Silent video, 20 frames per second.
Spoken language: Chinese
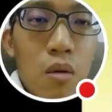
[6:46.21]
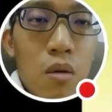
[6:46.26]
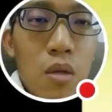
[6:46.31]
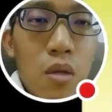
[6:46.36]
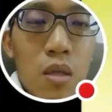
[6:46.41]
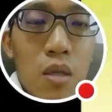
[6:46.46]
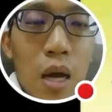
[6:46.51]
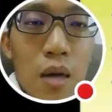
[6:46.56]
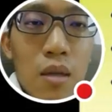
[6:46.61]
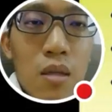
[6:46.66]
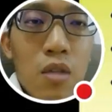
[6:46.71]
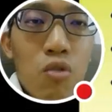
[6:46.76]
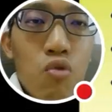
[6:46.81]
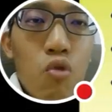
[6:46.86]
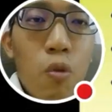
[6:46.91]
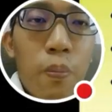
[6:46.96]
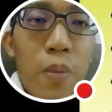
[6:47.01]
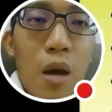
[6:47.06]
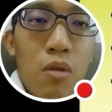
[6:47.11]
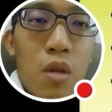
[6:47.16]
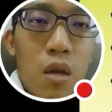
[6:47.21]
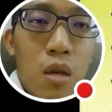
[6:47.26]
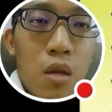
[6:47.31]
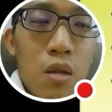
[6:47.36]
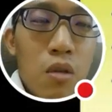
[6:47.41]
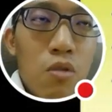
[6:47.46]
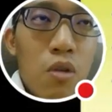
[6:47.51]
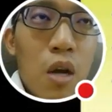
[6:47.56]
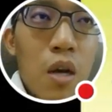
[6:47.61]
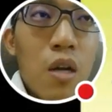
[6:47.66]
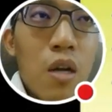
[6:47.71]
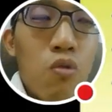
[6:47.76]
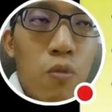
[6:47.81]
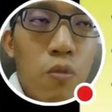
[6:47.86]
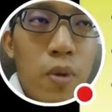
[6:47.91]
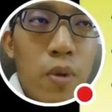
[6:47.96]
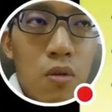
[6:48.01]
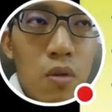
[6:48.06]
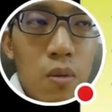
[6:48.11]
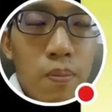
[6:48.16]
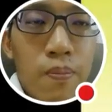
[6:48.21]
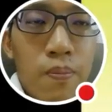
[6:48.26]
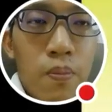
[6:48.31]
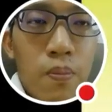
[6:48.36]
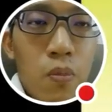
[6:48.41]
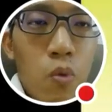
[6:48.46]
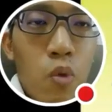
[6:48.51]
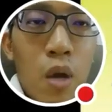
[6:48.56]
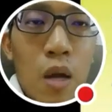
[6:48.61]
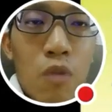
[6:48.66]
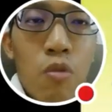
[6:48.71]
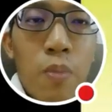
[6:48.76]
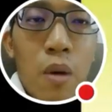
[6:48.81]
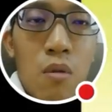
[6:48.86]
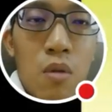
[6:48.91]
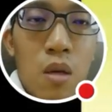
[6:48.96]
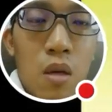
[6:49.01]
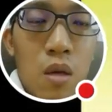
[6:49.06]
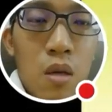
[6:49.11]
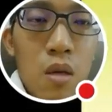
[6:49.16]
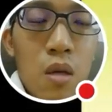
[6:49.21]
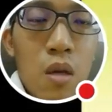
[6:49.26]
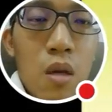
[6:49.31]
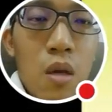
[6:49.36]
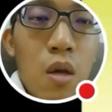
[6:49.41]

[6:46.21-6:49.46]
或者尝试做标题，就看那个图片为它做标题，